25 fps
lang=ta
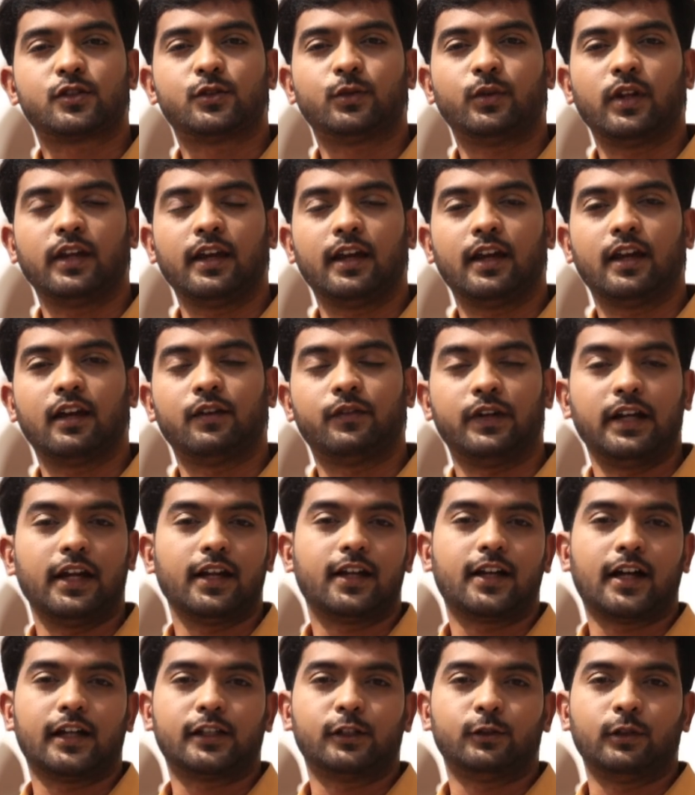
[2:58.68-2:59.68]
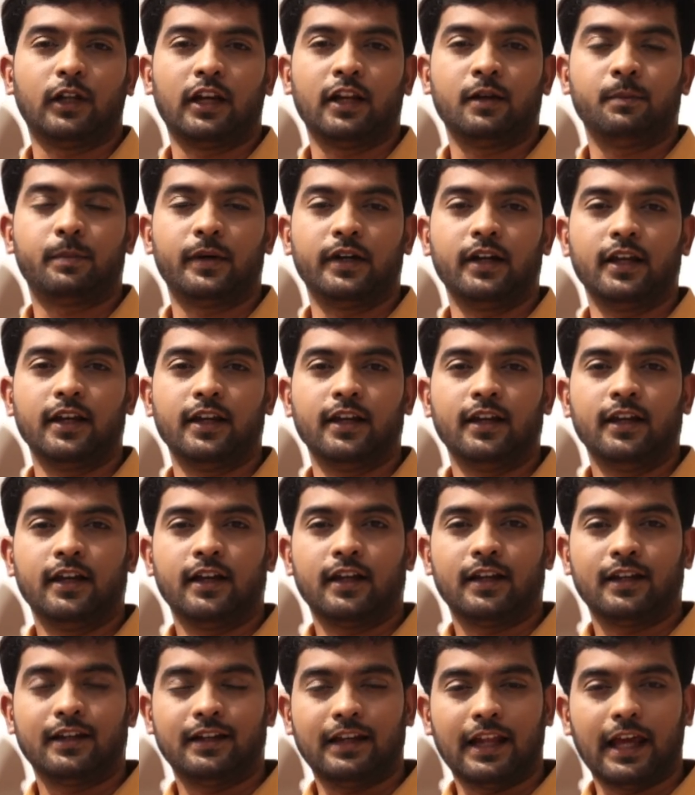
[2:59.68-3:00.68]
அரசுடைய வழிகாட்டுதலின்படி
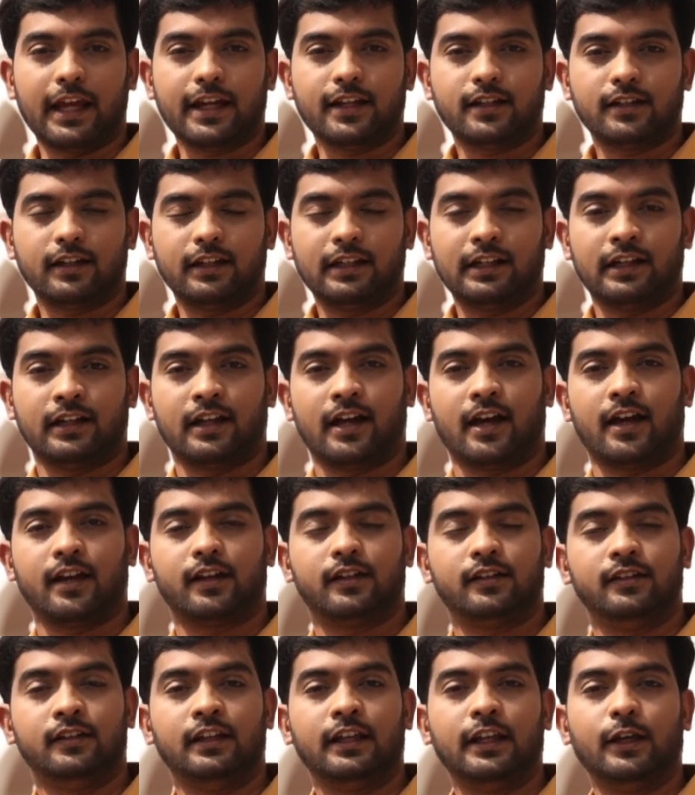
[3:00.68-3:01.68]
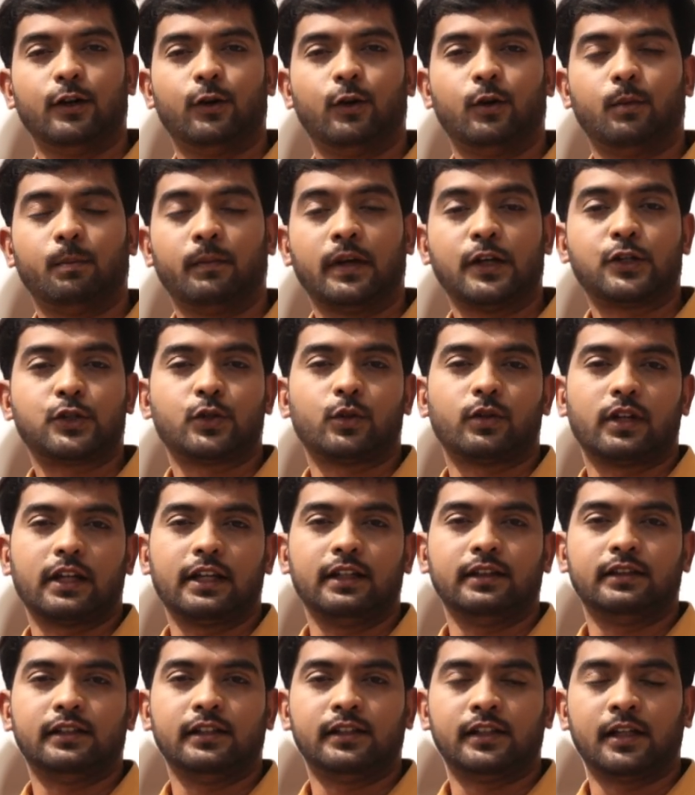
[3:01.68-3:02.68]
லைட் இல்லனா நியோ மெட்ரோ
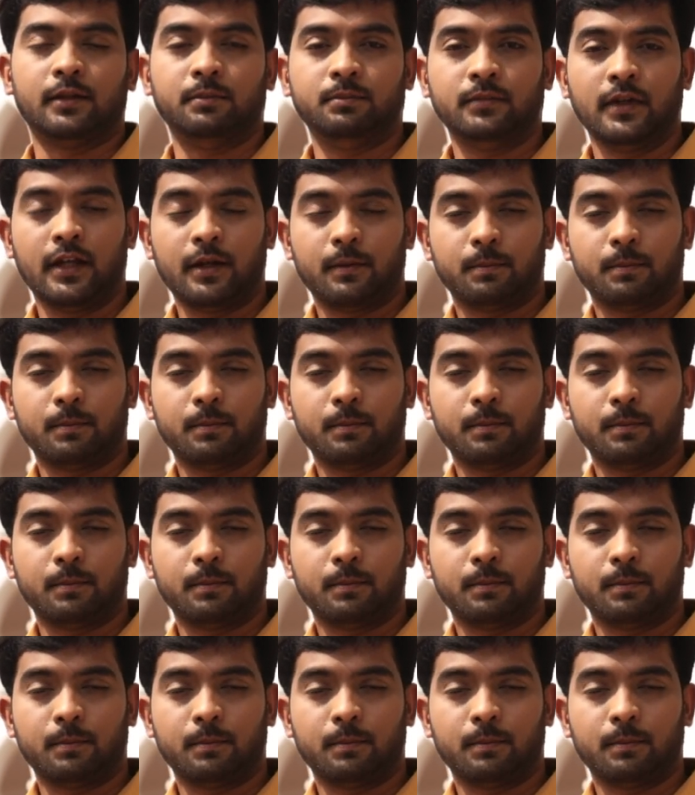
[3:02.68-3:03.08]
ரயில் திட்டம்